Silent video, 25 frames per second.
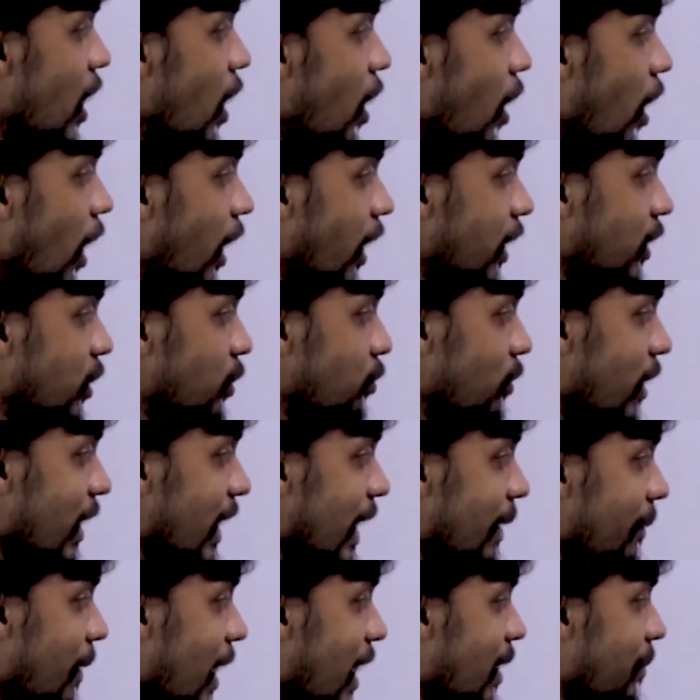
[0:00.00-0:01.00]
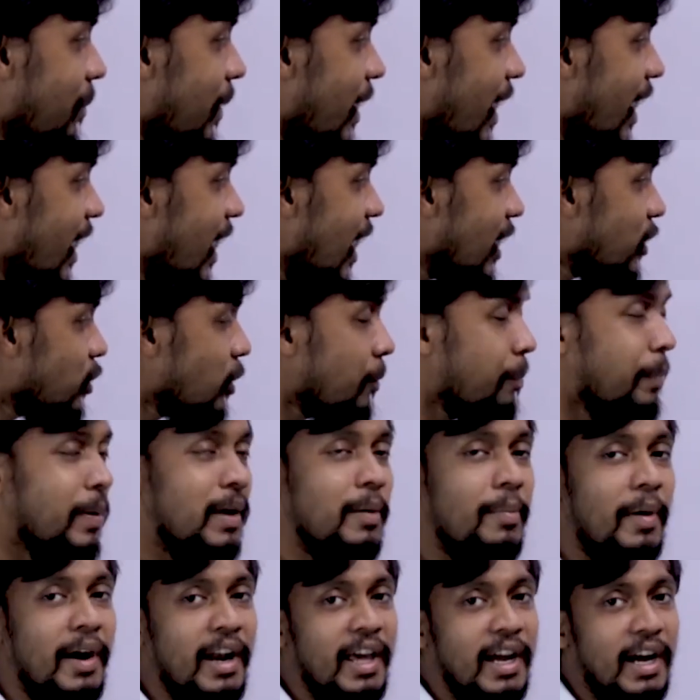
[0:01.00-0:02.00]
और ट्वेल्व का मान बढ़ेगा तो पी
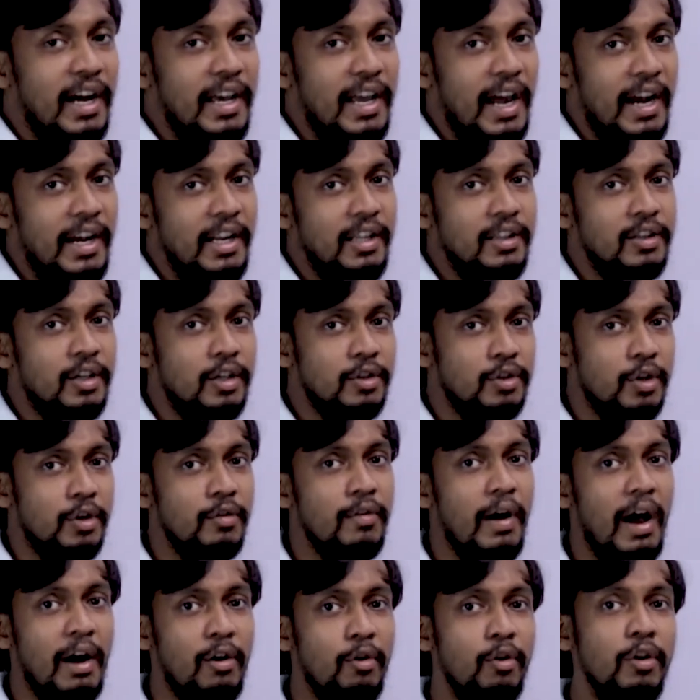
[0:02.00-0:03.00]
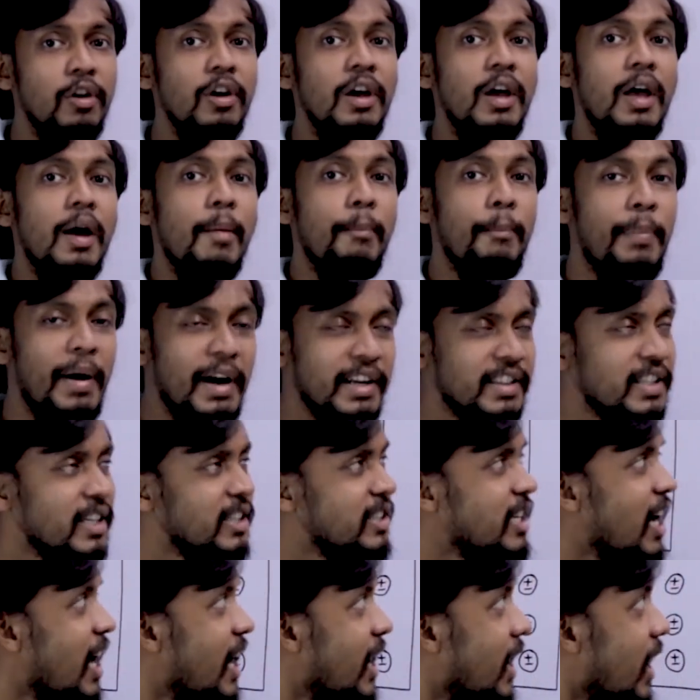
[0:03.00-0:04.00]
बढ़ेगा यानी द्विध्रुवा बढ़ता
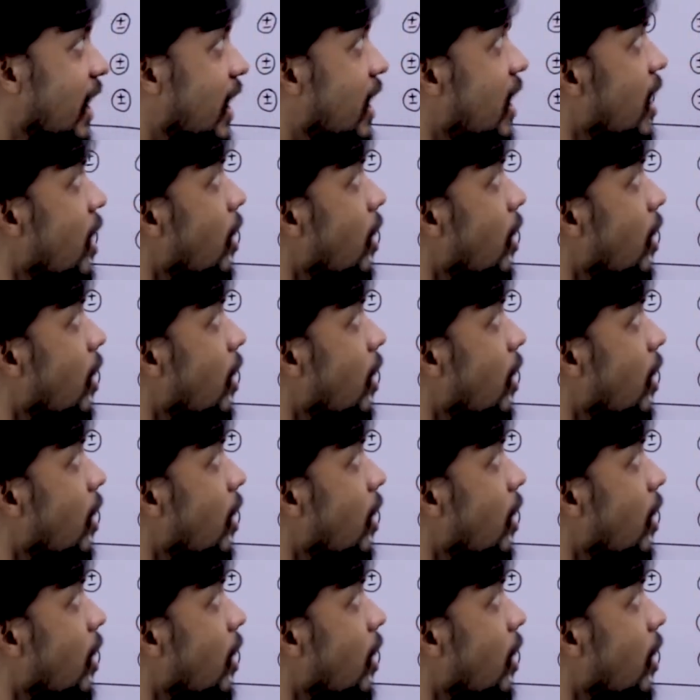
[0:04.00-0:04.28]
जाएगा